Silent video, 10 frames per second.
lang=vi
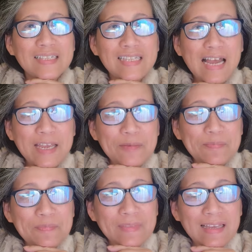đấy
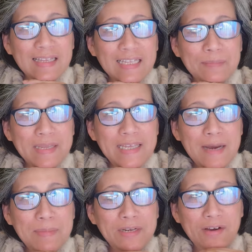thì bây
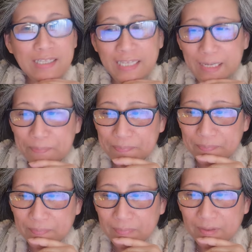giờ mình nói tiếp
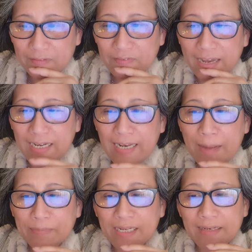vậy
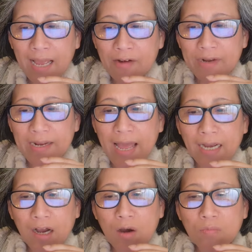làm cách nào để
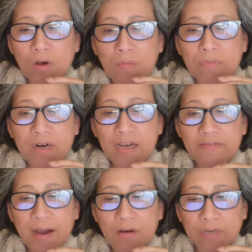đàn ông không rơi
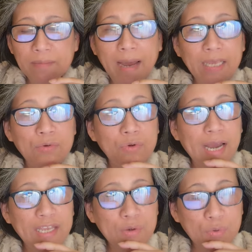vào cái bẫy của
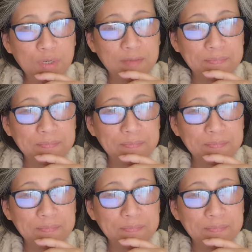gái cua